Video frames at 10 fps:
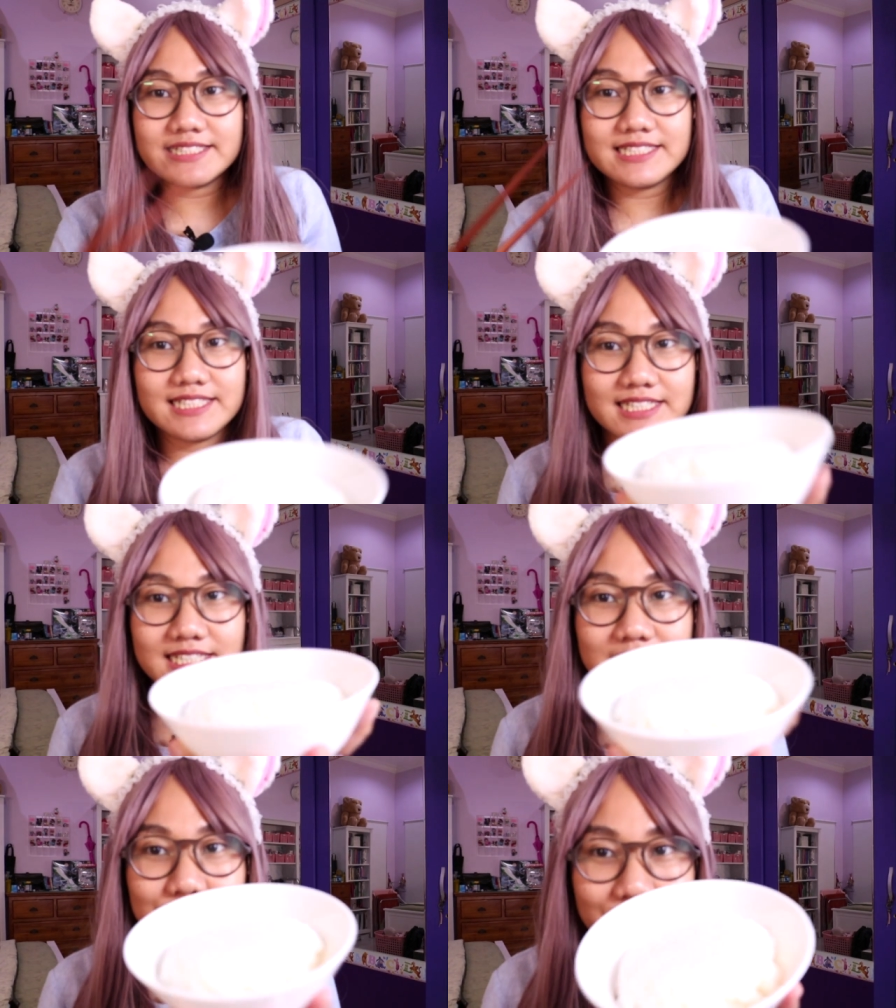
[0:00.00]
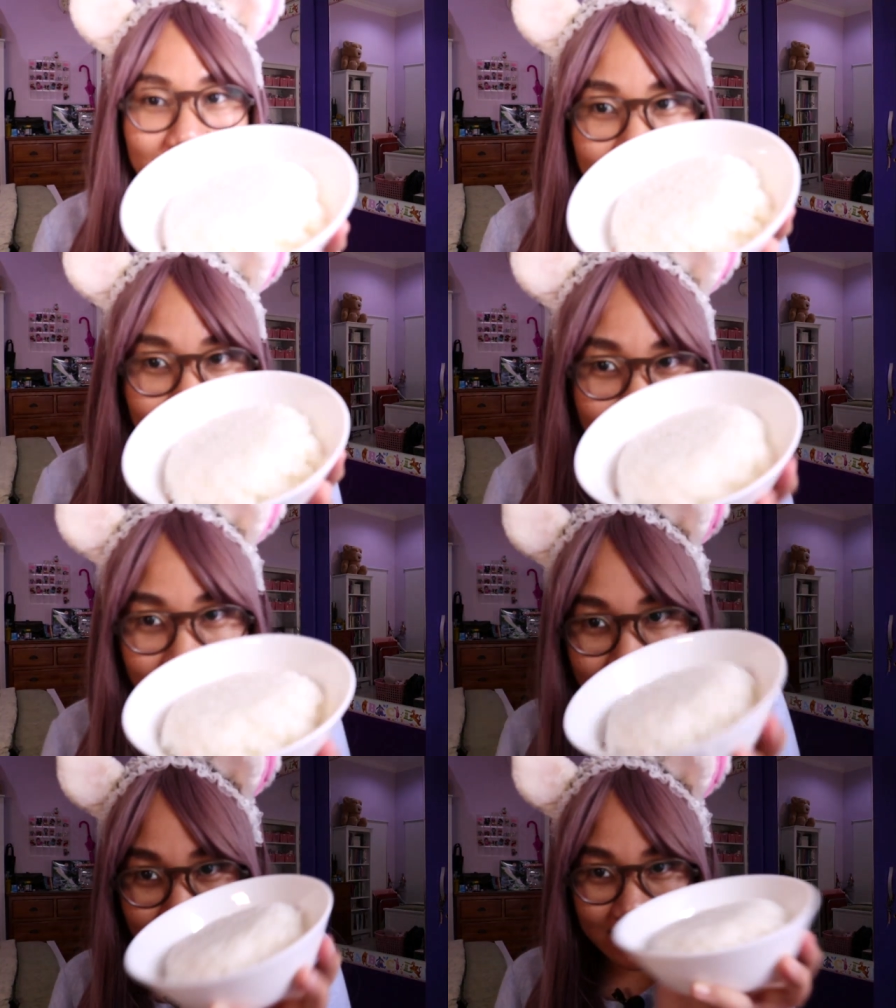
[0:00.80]
nasi Jepang
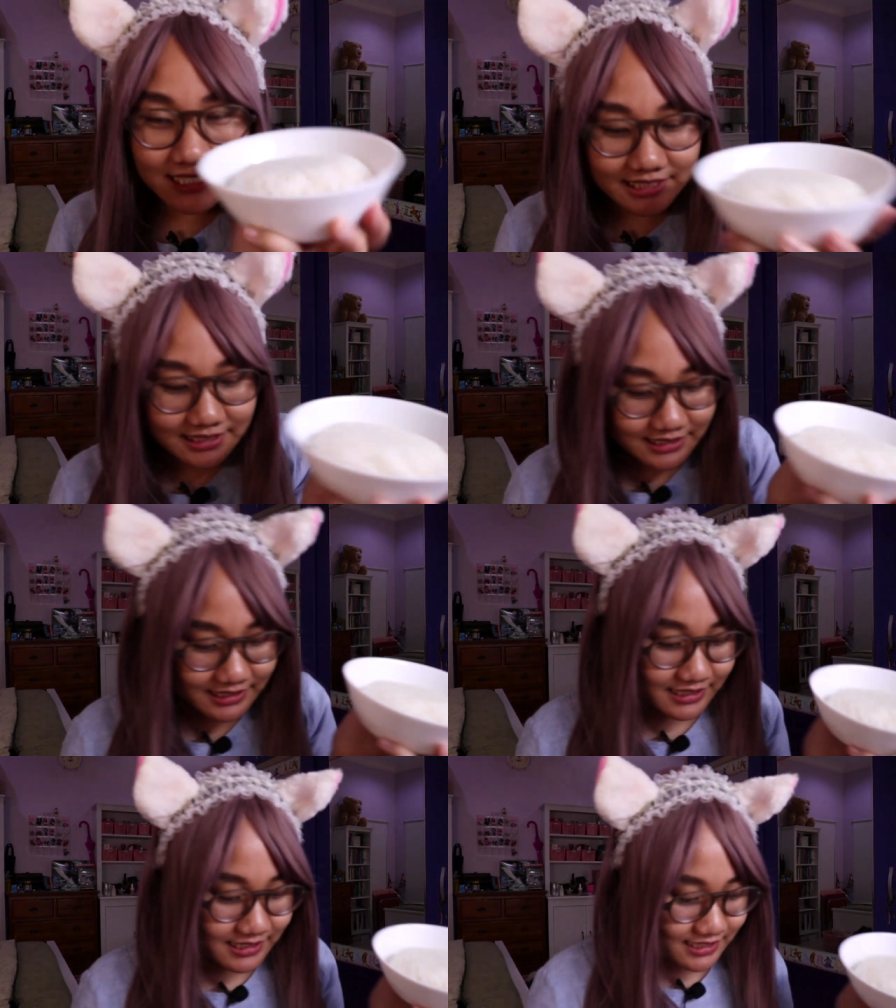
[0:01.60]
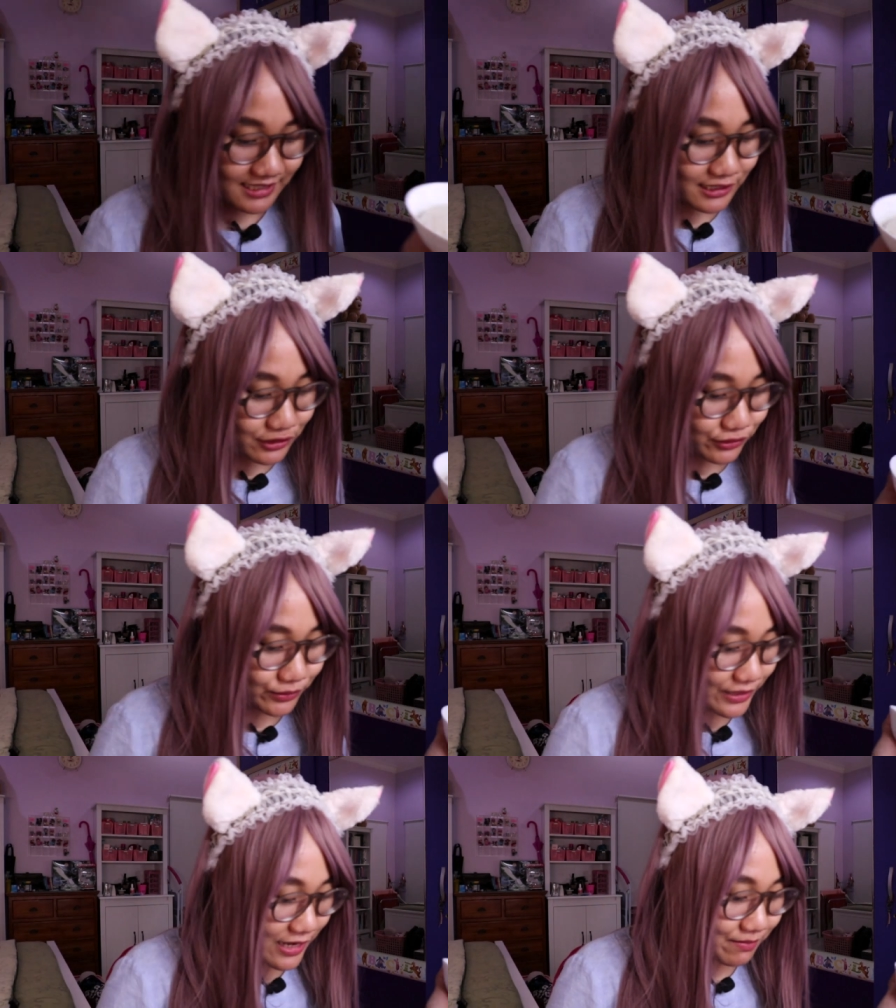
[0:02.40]
enak nih
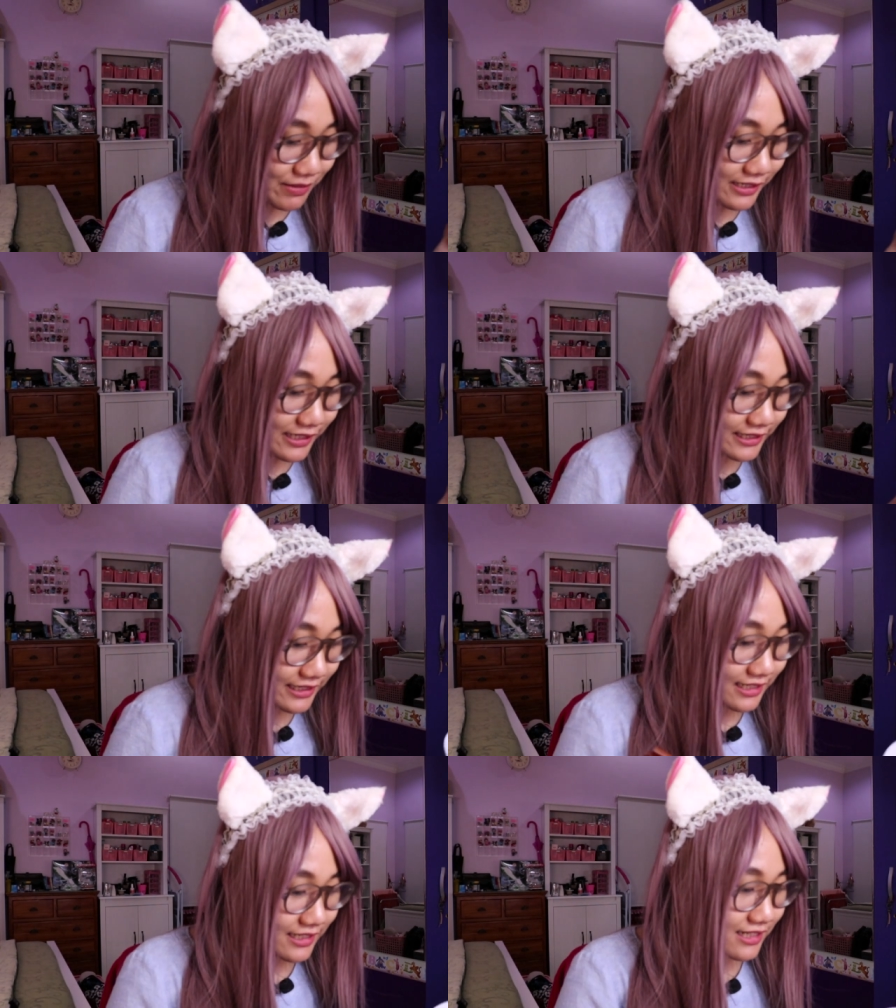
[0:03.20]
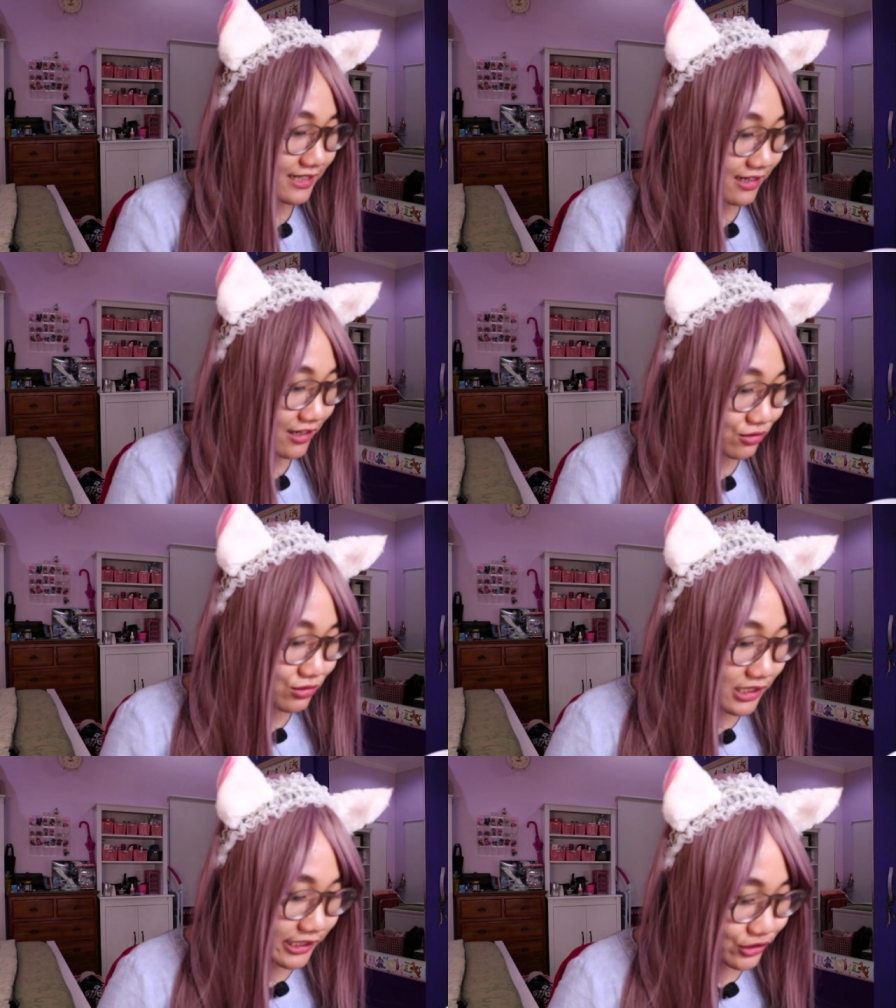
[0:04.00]
udah ambil nasi
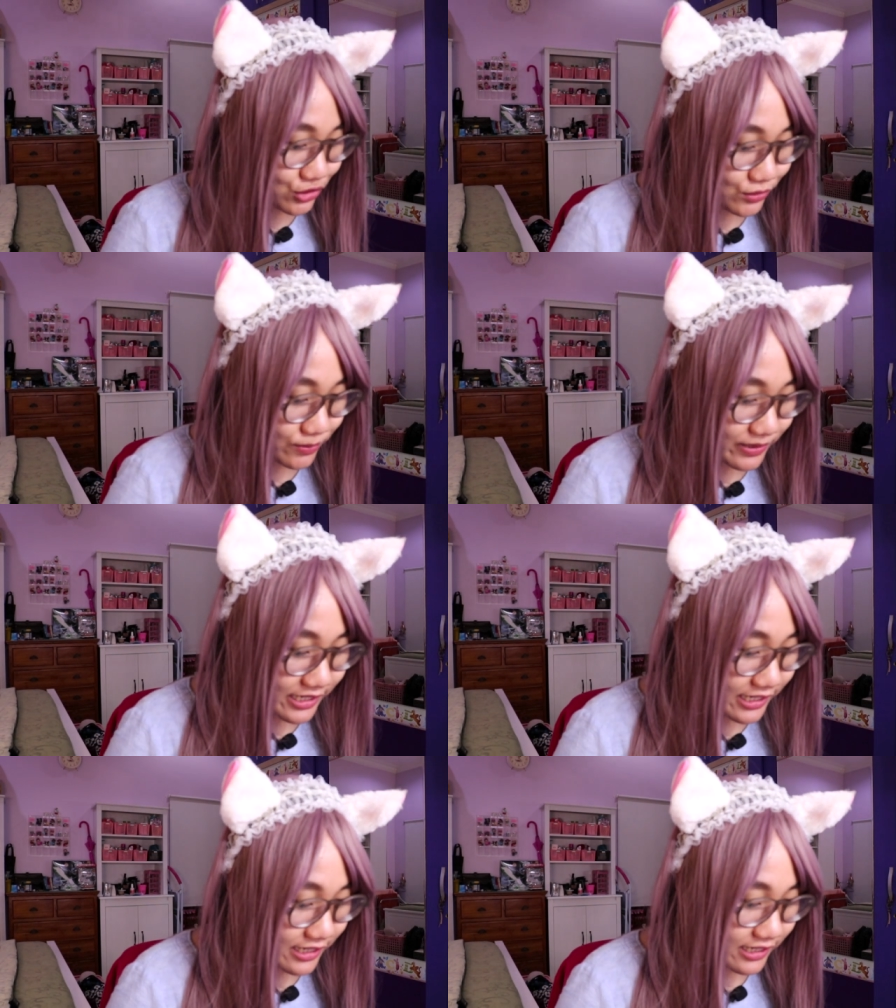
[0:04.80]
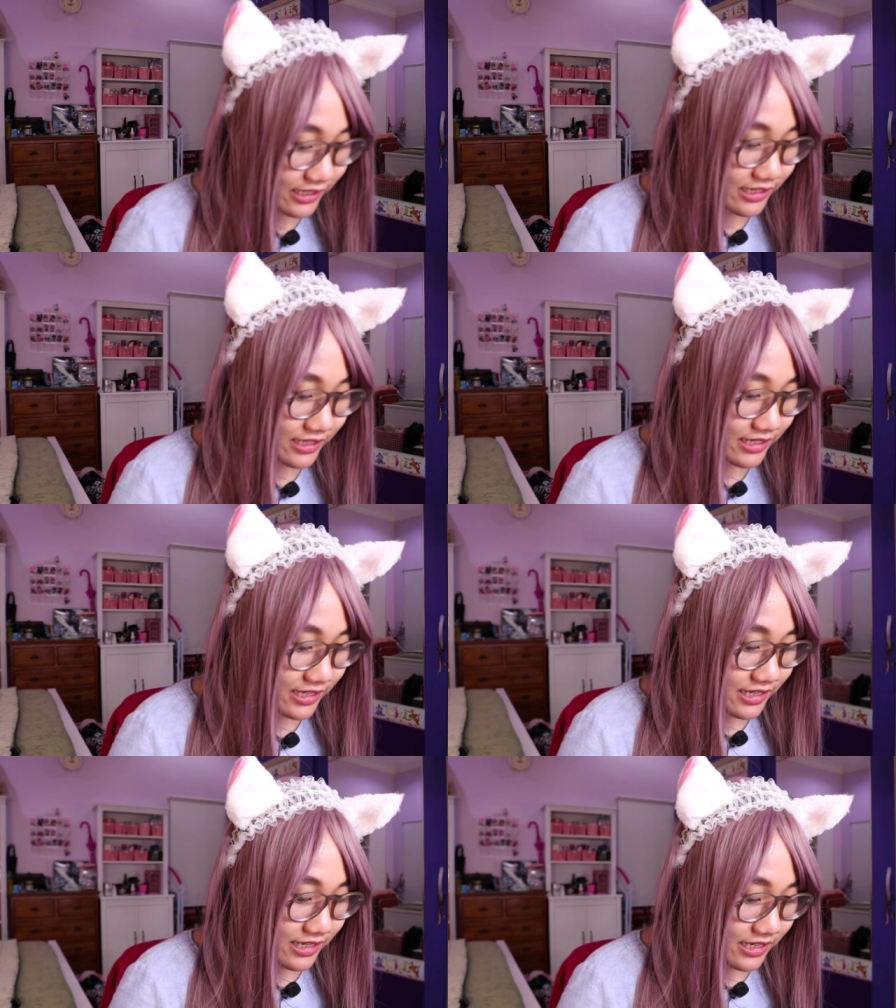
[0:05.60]
aku akan coba yang
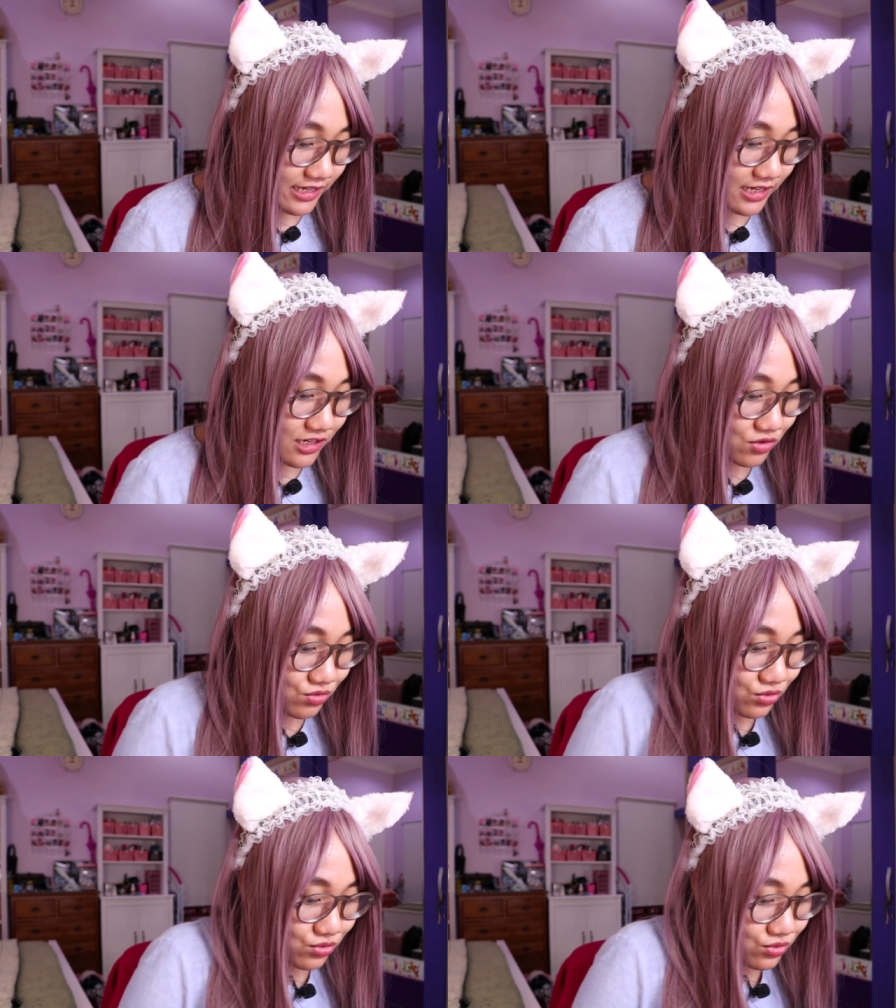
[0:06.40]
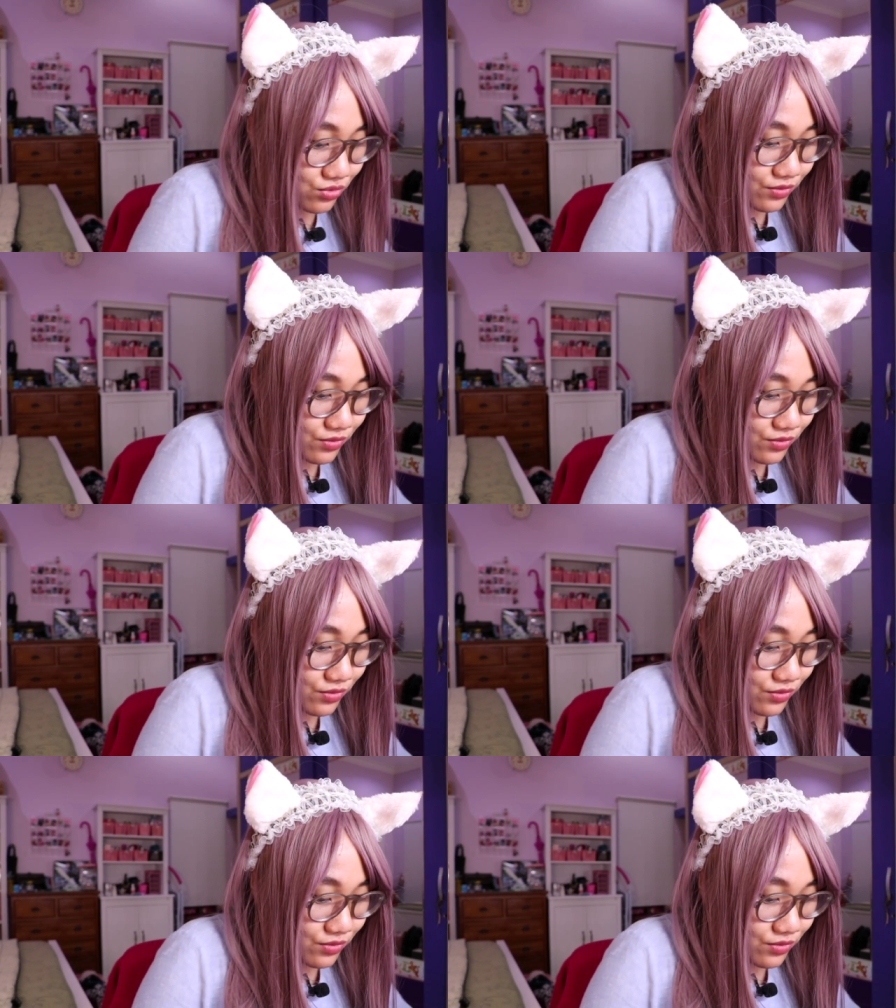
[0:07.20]
ini dulu